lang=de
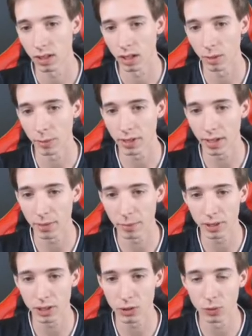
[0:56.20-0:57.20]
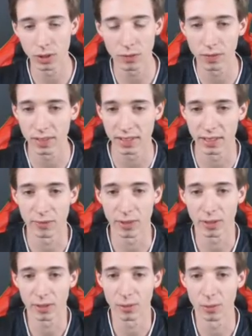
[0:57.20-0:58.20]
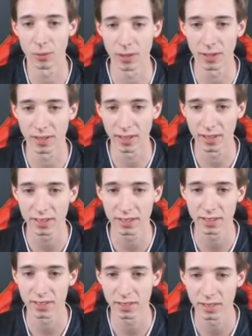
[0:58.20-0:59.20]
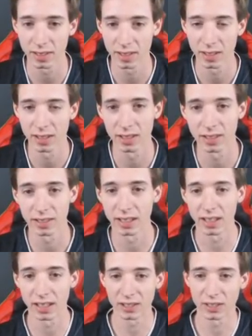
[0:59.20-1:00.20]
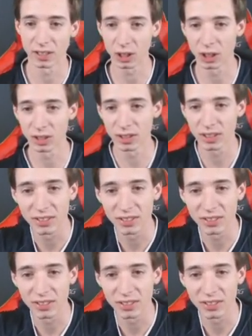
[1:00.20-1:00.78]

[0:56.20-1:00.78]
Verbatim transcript: Aber die Animation, ich finde das einfach über nice da hast du das Schloss,